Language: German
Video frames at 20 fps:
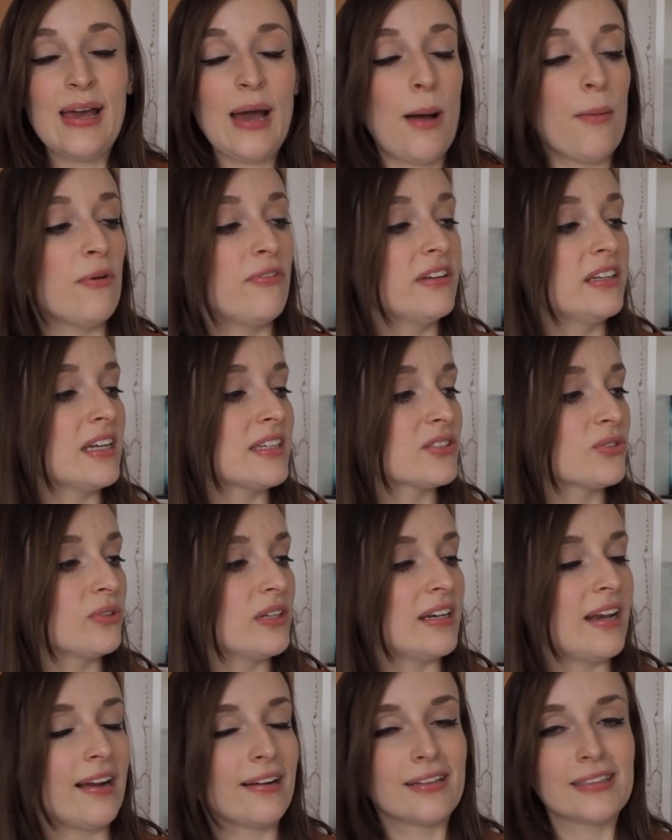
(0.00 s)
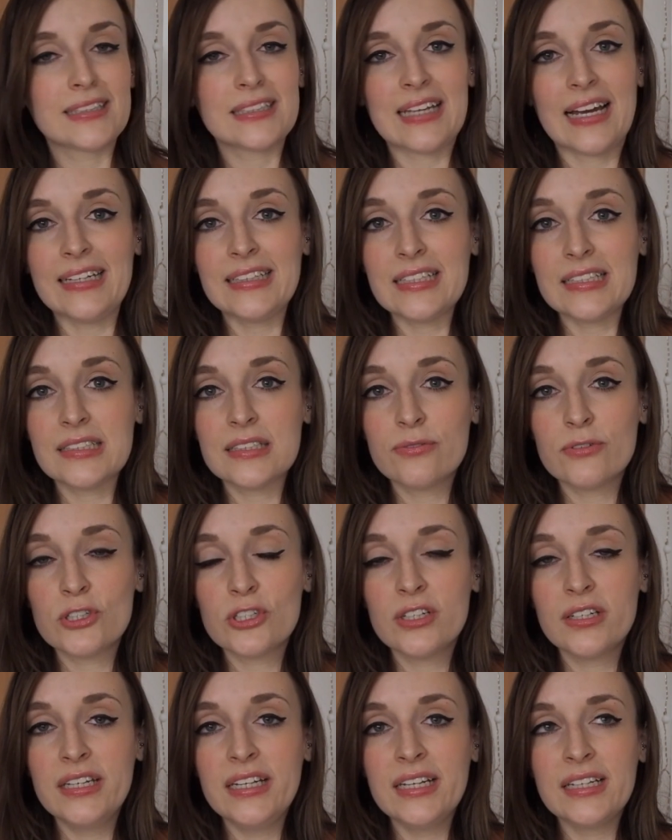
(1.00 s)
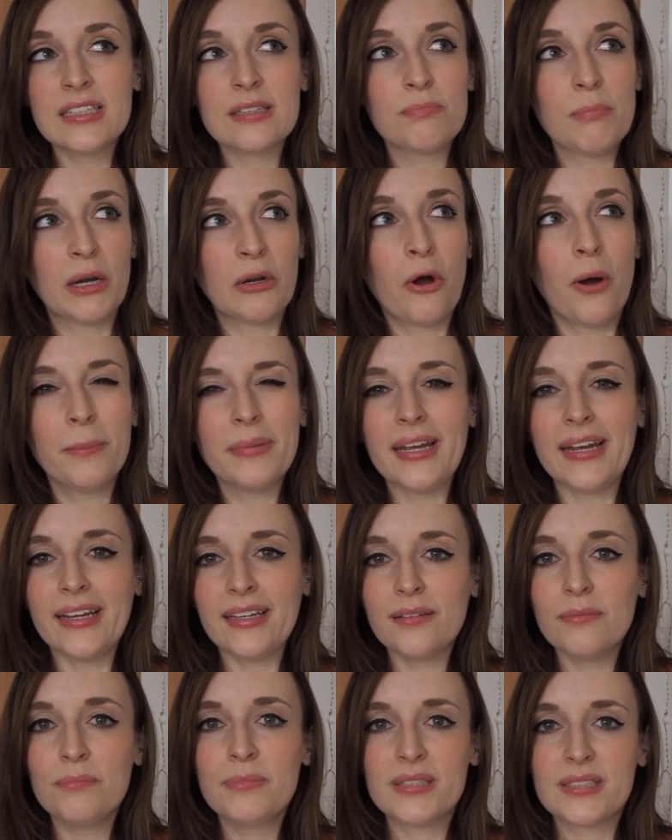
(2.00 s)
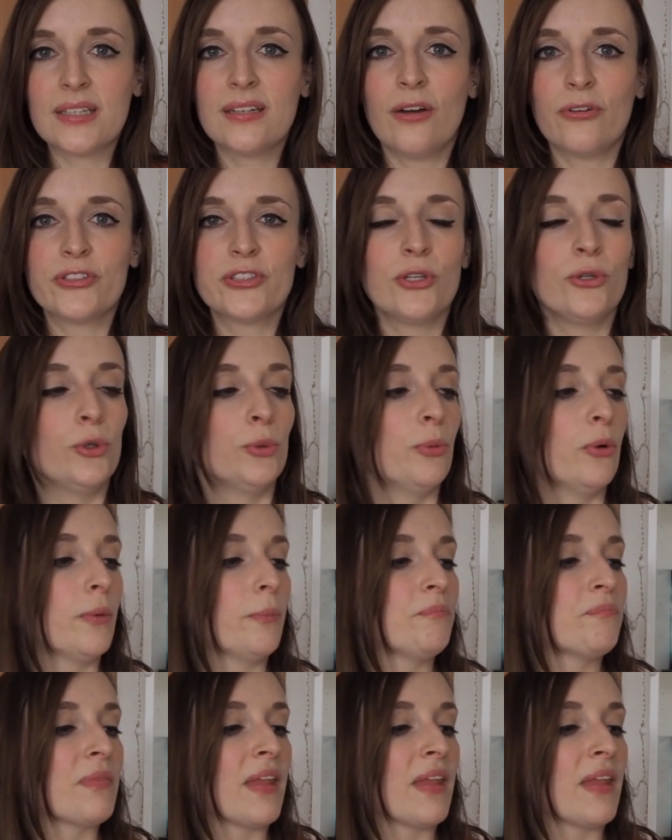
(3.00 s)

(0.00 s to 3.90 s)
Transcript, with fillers: aber wenn da so eine lange Zeit dazwischen liegt, man kommt echt ein bisschen aus der Übung.